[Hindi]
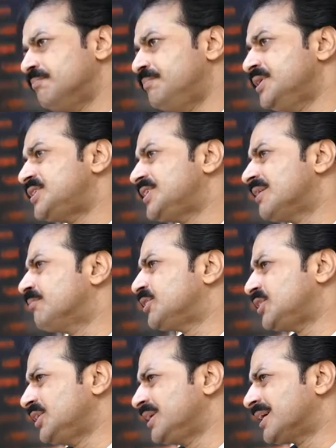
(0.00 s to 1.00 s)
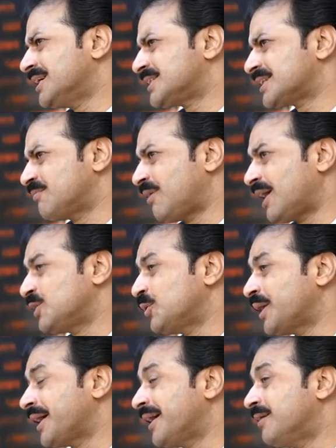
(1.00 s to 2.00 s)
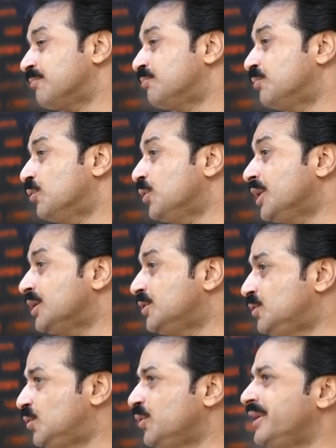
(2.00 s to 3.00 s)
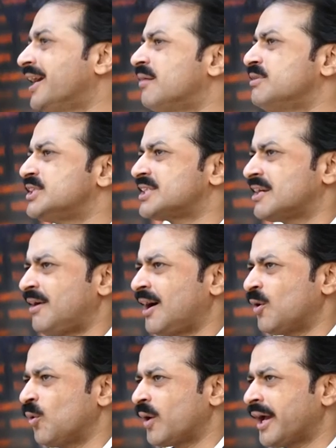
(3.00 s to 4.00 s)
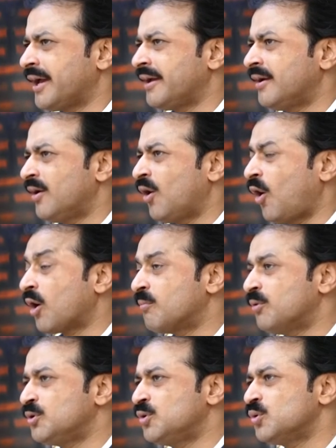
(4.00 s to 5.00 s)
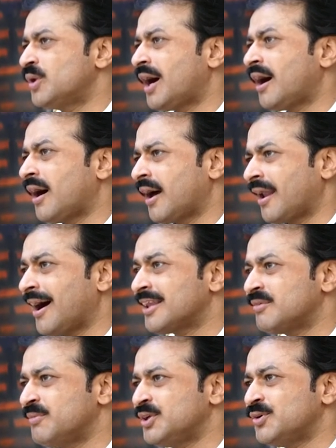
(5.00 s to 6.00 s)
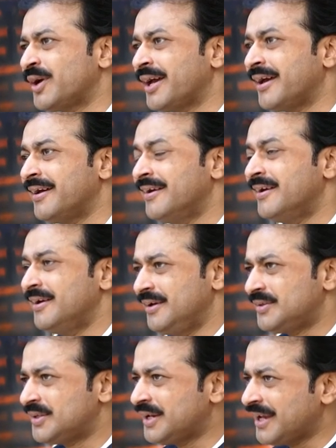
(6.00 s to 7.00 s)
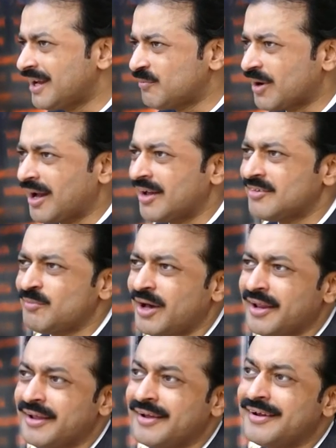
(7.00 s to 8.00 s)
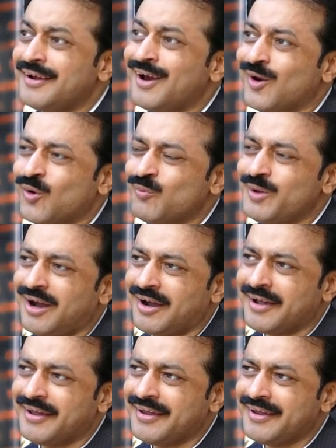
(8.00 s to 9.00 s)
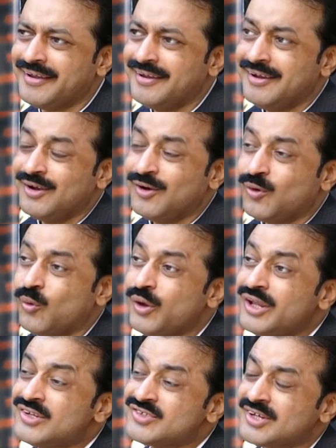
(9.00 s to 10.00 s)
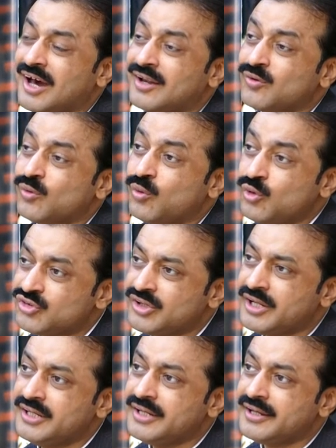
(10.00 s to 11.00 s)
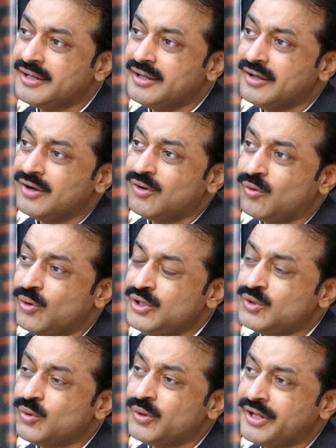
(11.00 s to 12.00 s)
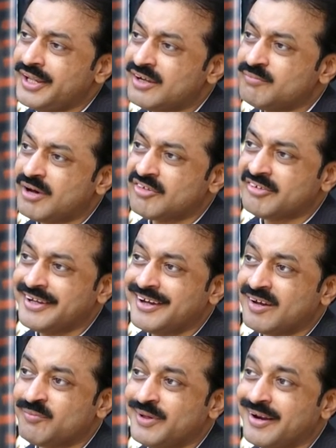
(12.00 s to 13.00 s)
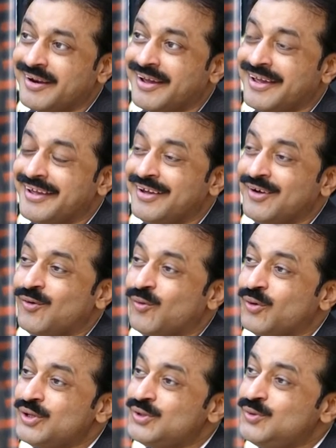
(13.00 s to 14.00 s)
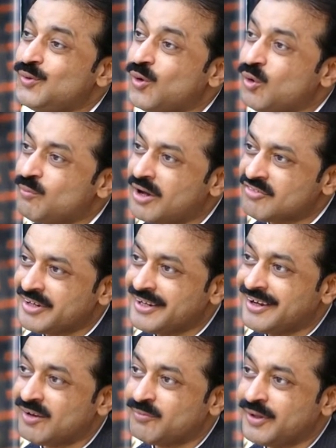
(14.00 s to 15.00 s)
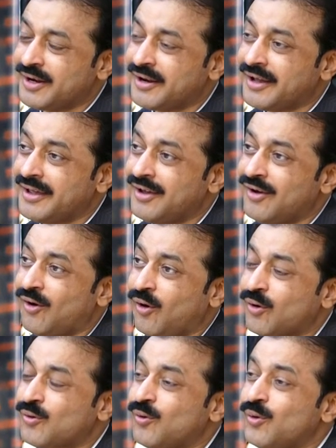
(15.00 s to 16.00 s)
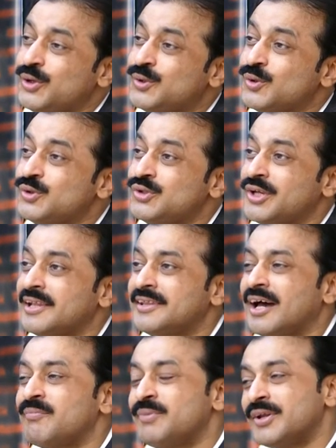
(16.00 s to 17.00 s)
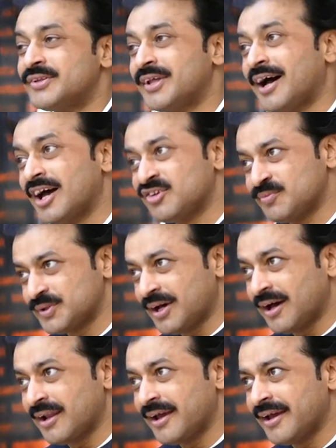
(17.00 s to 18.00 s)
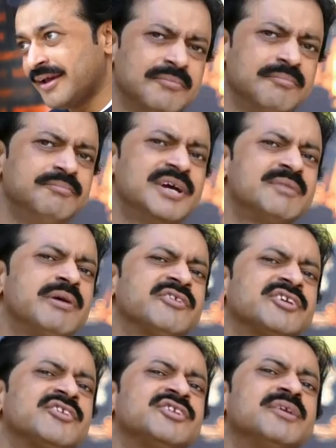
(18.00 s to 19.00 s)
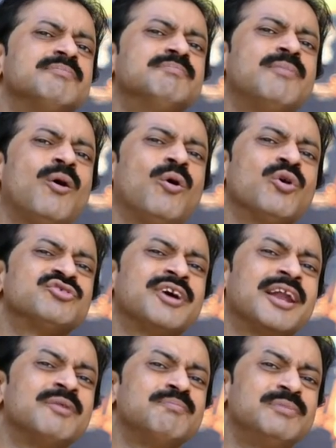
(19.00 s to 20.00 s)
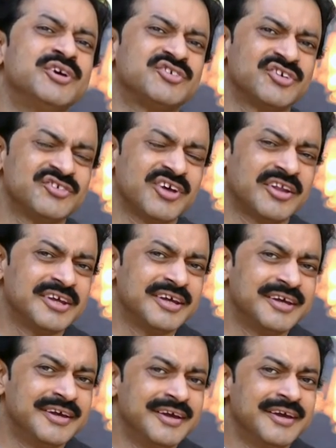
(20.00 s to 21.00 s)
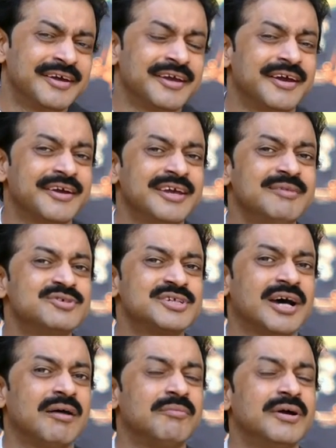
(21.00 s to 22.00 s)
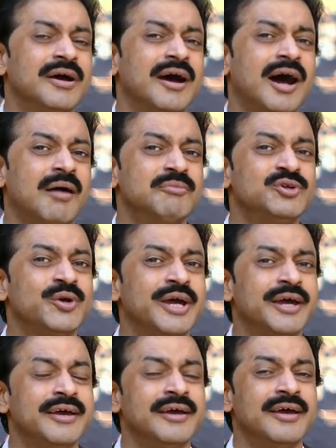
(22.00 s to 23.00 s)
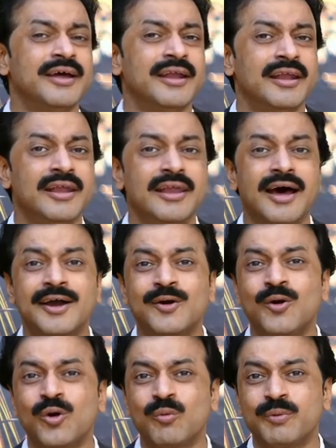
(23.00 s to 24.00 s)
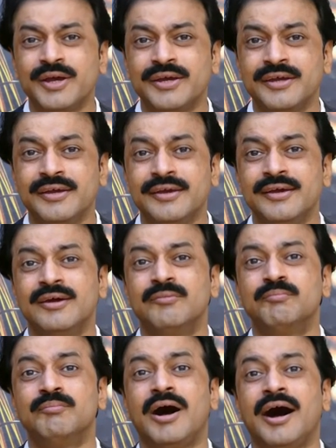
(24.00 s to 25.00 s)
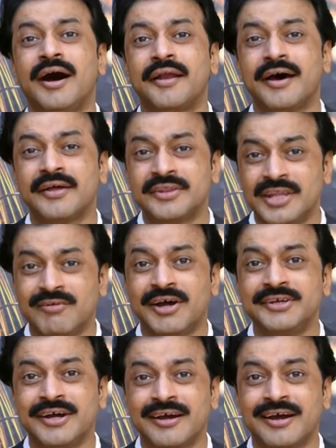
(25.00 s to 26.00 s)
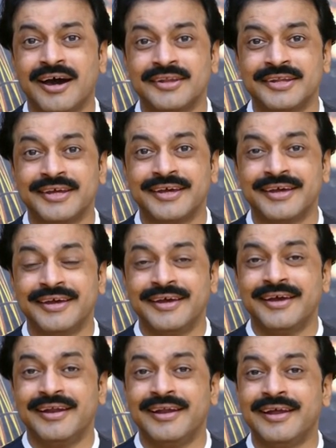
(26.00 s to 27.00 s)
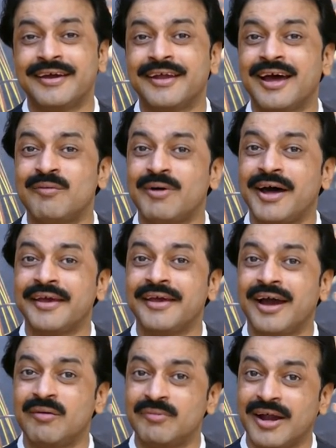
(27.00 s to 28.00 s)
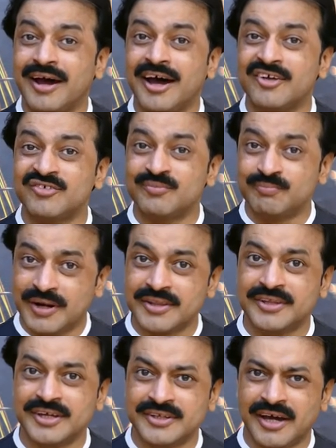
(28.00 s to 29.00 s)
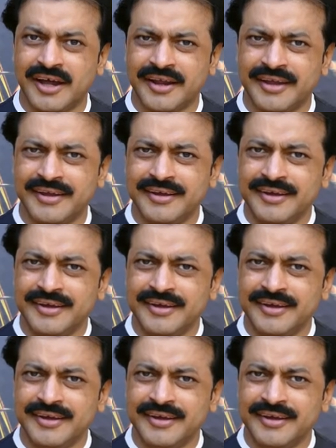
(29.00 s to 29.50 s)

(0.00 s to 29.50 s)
बी मशीन का इस्तेमाल जो है पूरी दुनिया में इस्तेमाल हो रहा है और मौजूदा हालात में जो है इतने अमराज हमारे घरों में आ गए हैं कोई इंसान खुश नहीं है कोई तो एक मर्ज़ लेकर फिर रहा है कोई दो मर्ज़ लेकर फिर रहा है और कोई तो चलता फिरता अस्पताल है मेरे पास ऐसे बहुत सारे पेशेंट्स आते हैं कि हकीम साहब हम जो है लाखों रुपए की महाना दवाइयाँ खाते हैं लेकिन हमारे अमराज बढ़ते जा रहे हैं